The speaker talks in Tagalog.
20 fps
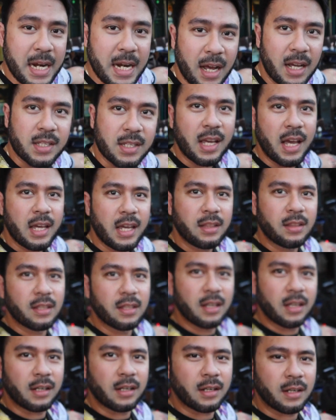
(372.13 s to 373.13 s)
pinaka-side.
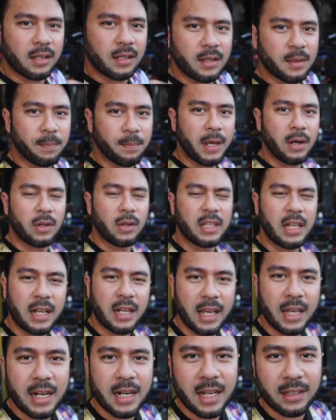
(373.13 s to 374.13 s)
Pero ang
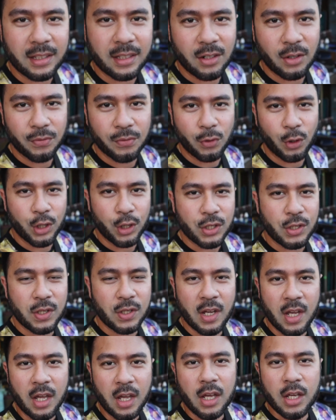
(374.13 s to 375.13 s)
nilagay natin, of course,
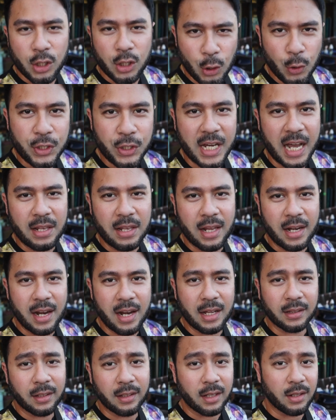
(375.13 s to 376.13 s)
yung channel
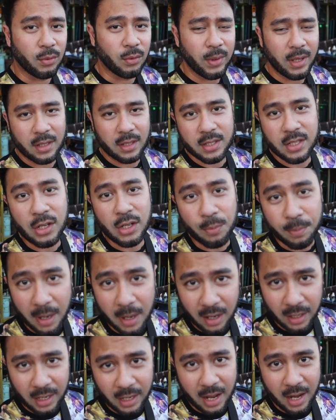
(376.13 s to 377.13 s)
natin. Well, sino
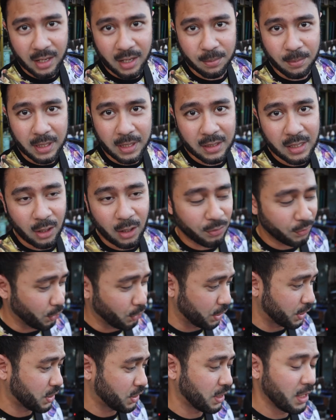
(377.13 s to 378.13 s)
ba kailangan ibida? Of
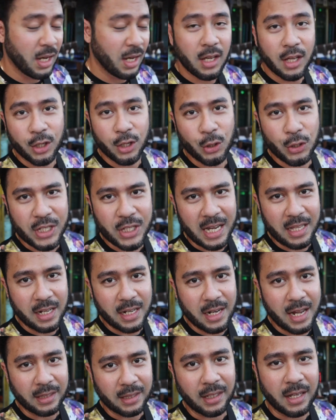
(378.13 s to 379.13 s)
course, yung
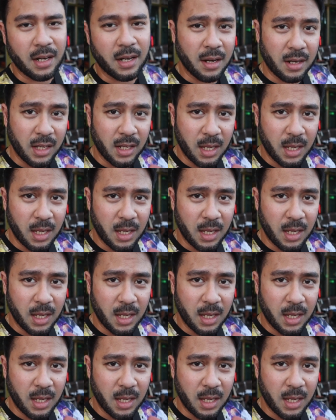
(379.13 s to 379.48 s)
channel natin.